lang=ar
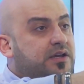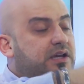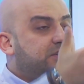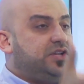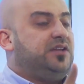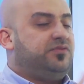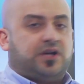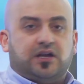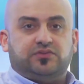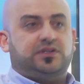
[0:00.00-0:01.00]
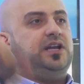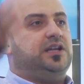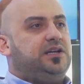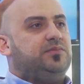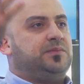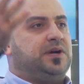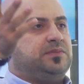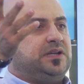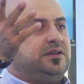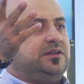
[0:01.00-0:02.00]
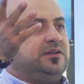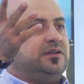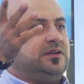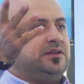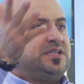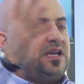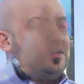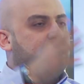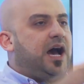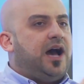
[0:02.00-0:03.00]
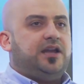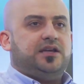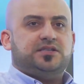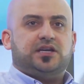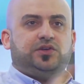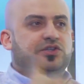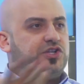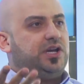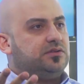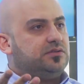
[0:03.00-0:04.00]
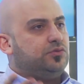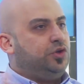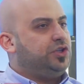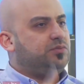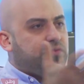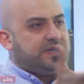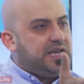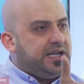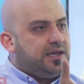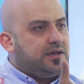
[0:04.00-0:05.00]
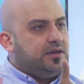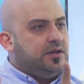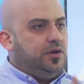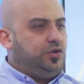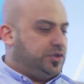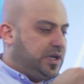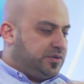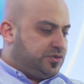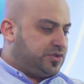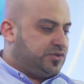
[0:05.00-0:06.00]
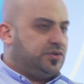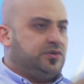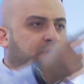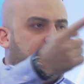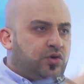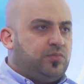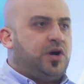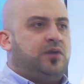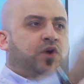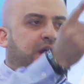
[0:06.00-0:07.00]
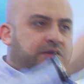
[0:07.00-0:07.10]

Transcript: اجى ادفوكات فتح اللعب امام ماشي زين انا اجيت حكيت حكيت مو بس علي حشت على جستن وعلى همام وعلى